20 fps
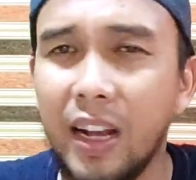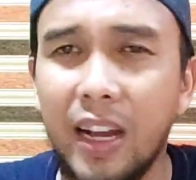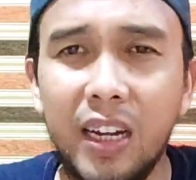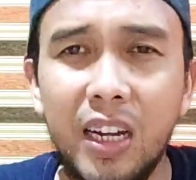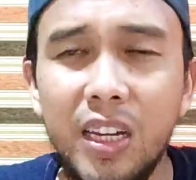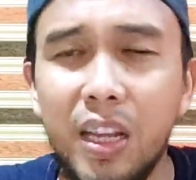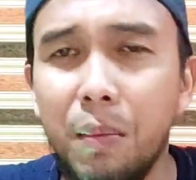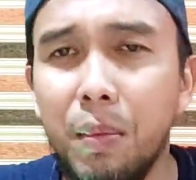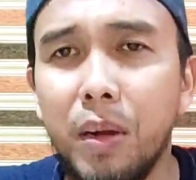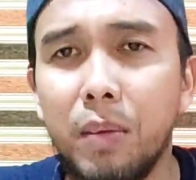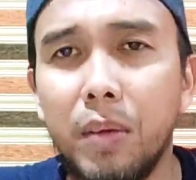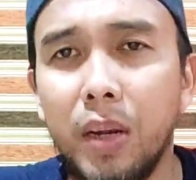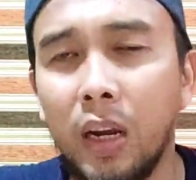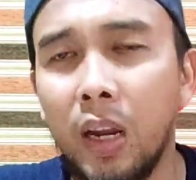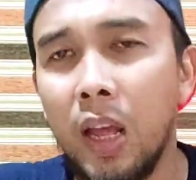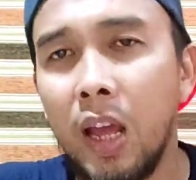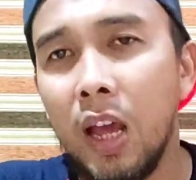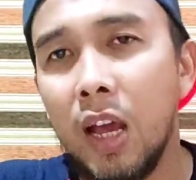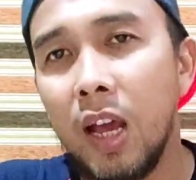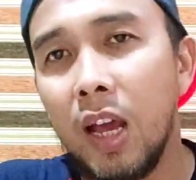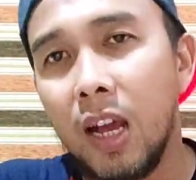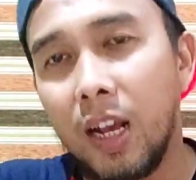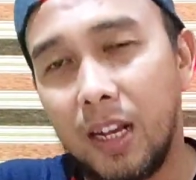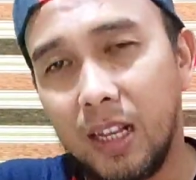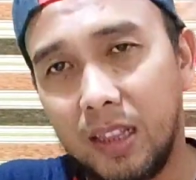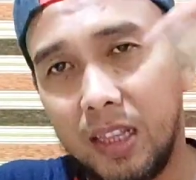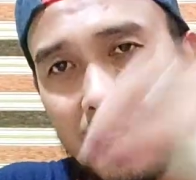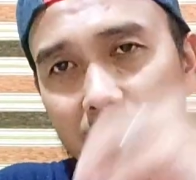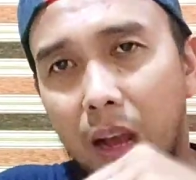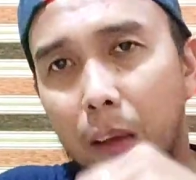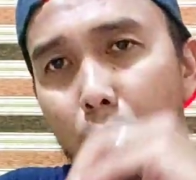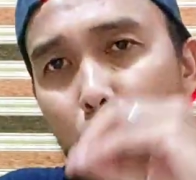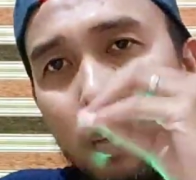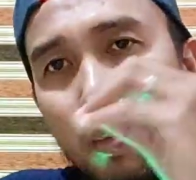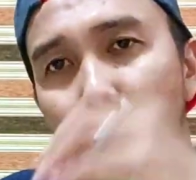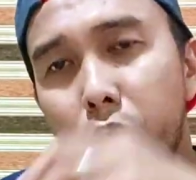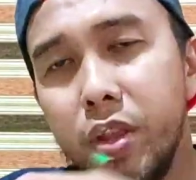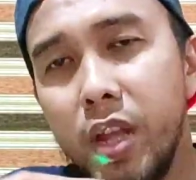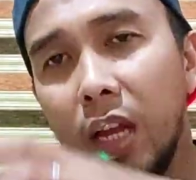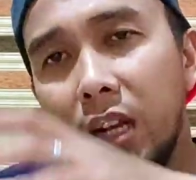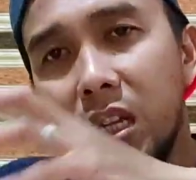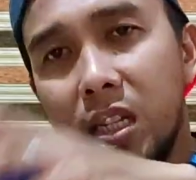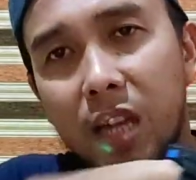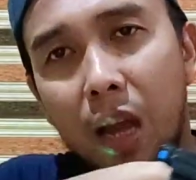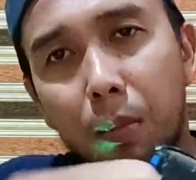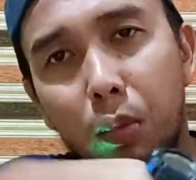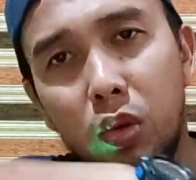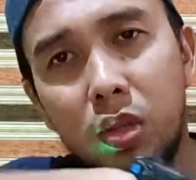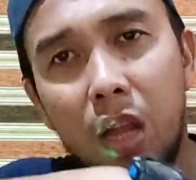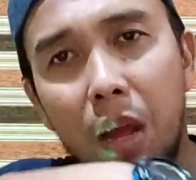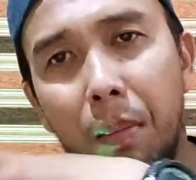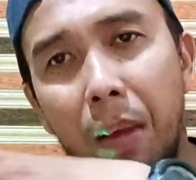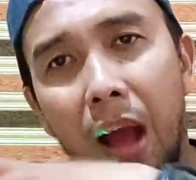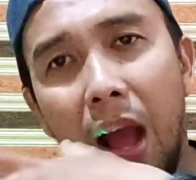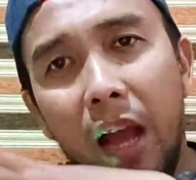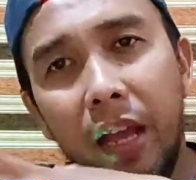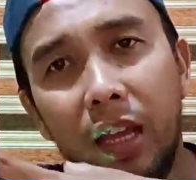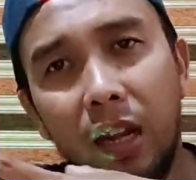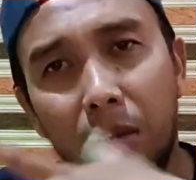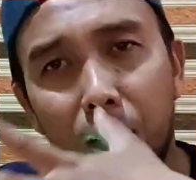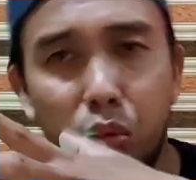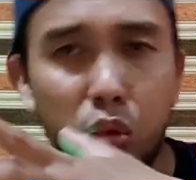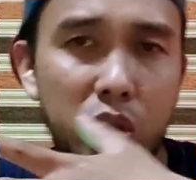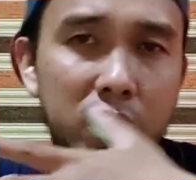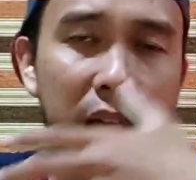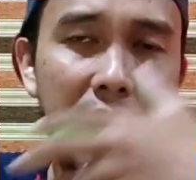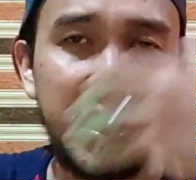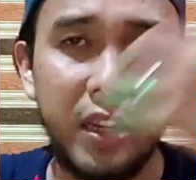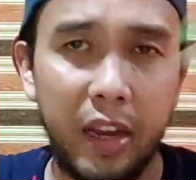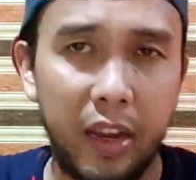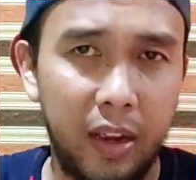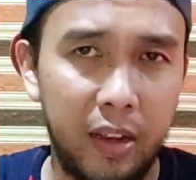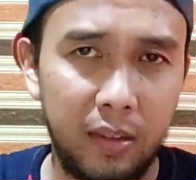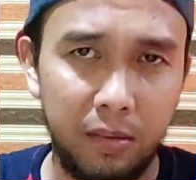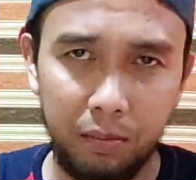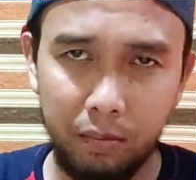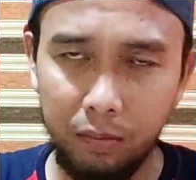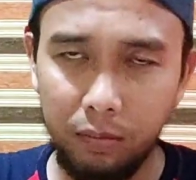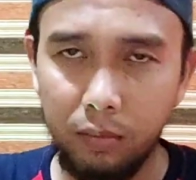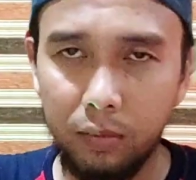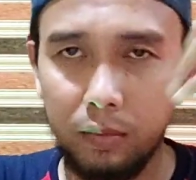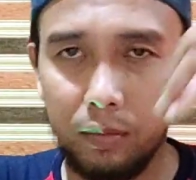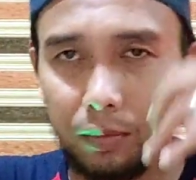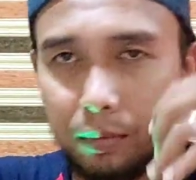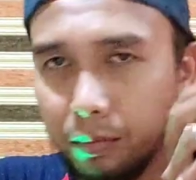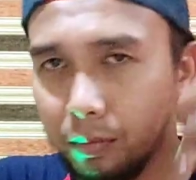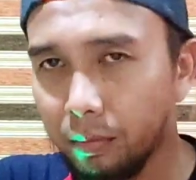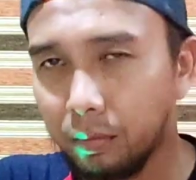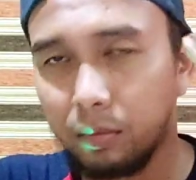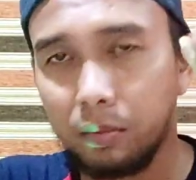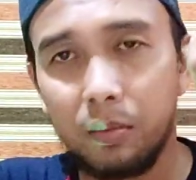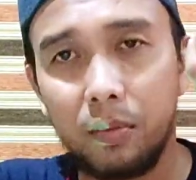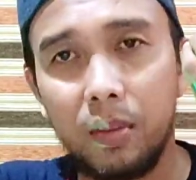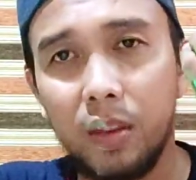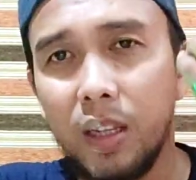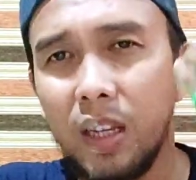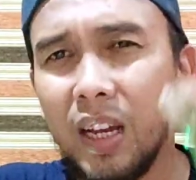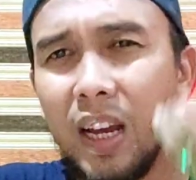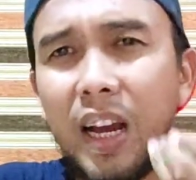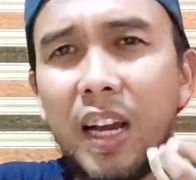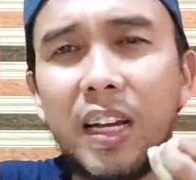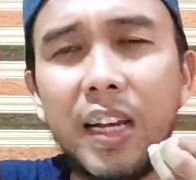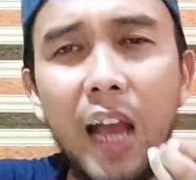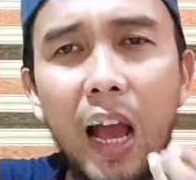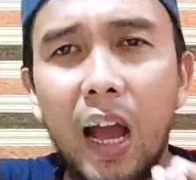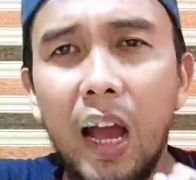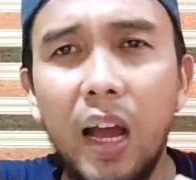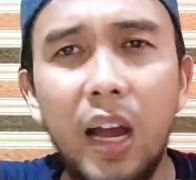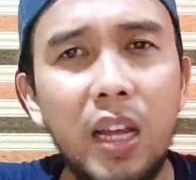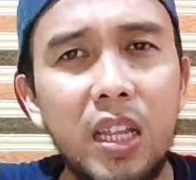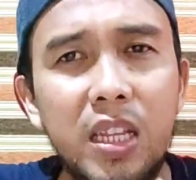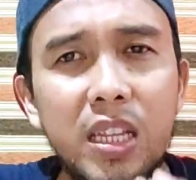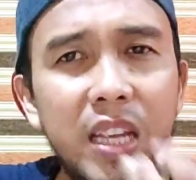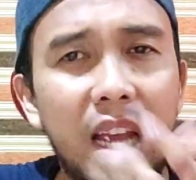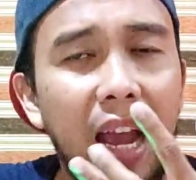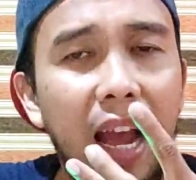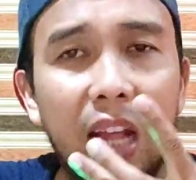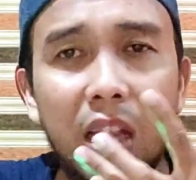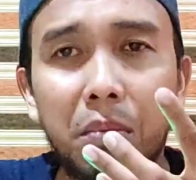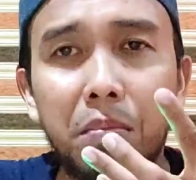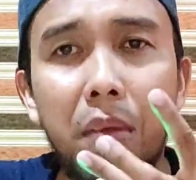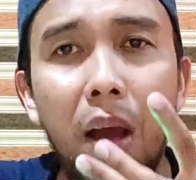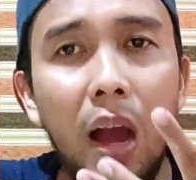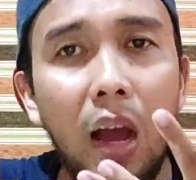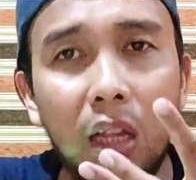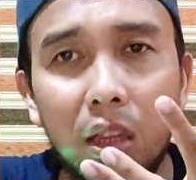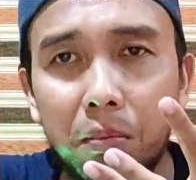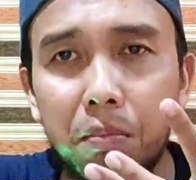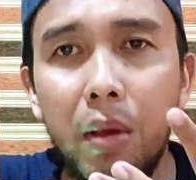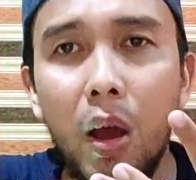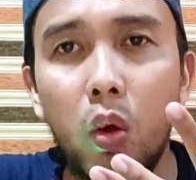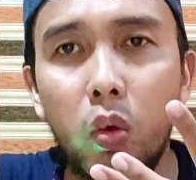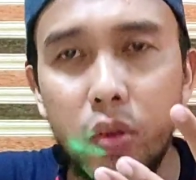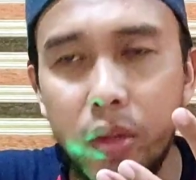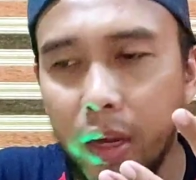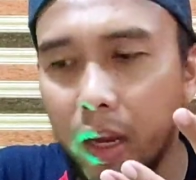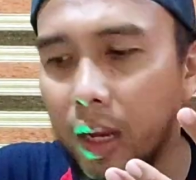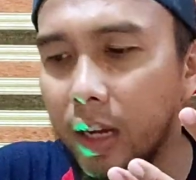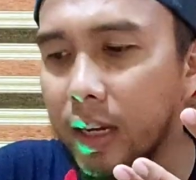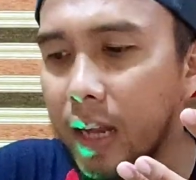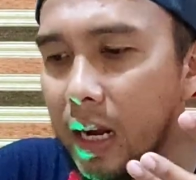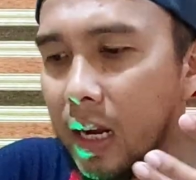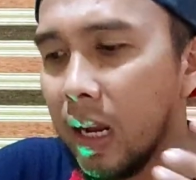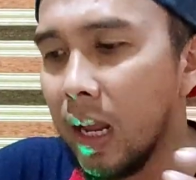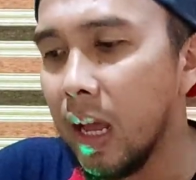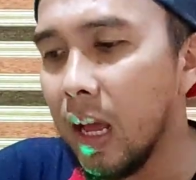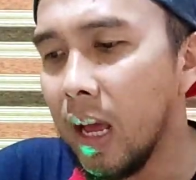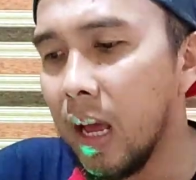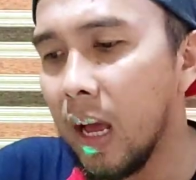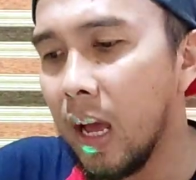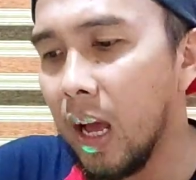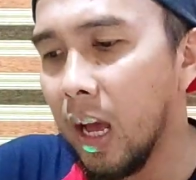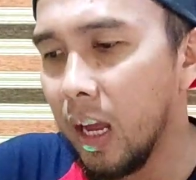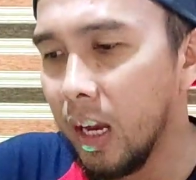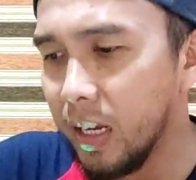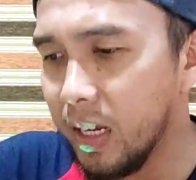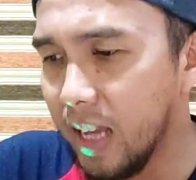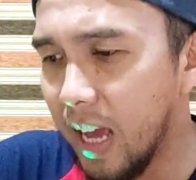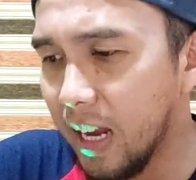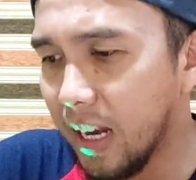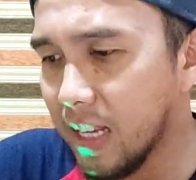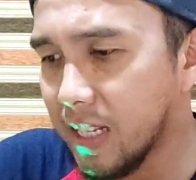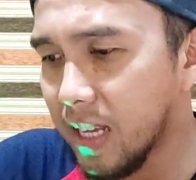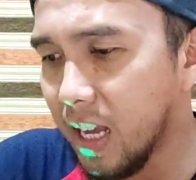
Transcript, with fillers: Karena dia benar-benar ketika bumbunya dicampur sama air rebusannya nggak nyengat banget baunya dan dia